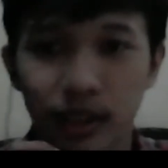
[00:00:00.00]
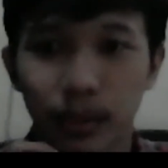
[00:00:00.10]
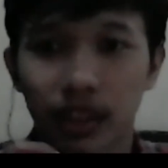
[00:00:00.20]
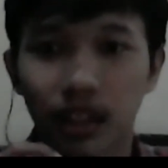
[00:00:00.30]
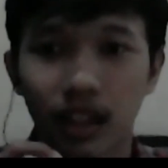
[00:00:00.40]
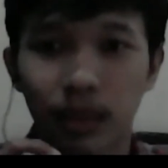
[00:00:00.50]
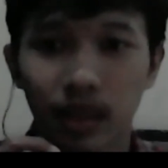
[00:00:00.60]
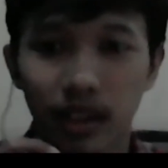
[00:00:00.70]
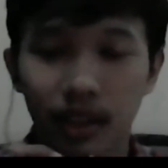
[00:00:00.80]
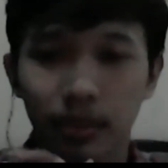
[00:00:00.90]
spesial
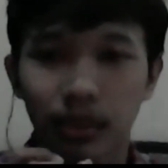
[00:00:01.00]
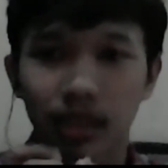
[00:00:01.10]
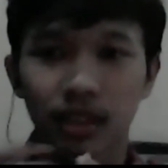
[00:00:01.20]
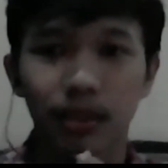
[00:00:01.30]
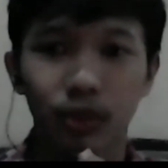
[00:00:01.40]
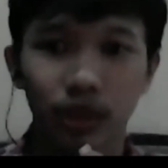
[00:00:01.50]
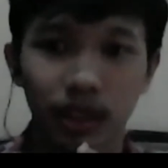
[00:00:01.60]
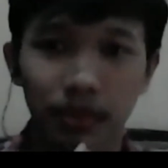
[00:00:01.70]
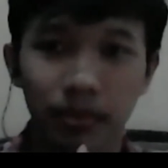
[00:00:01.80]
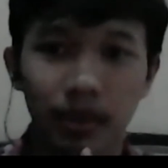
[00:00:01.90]
Ramadan Maskam
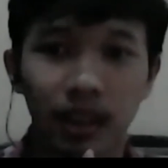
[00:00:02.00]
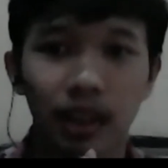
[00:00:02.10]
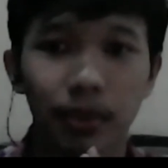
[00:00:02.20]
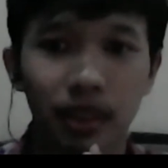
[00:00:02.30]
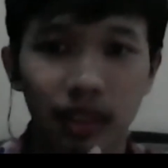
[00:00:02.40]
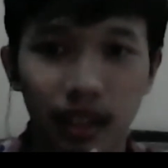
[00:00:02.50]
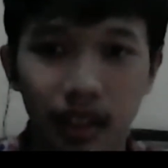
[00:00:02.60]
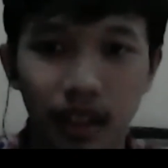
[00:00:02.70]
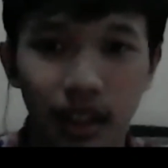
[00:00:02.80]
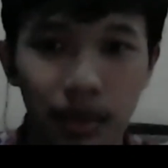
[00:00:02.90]
Undip dengan
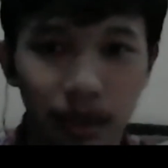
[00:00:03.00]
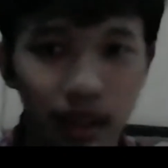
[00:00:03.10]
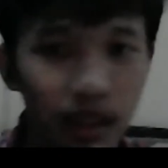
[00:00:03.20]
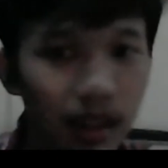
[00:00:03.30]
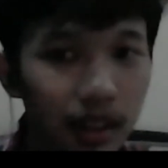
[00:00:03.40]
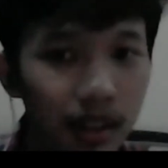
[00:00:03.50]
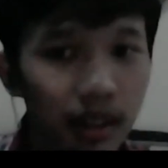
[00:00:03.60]
bacaan hamdalah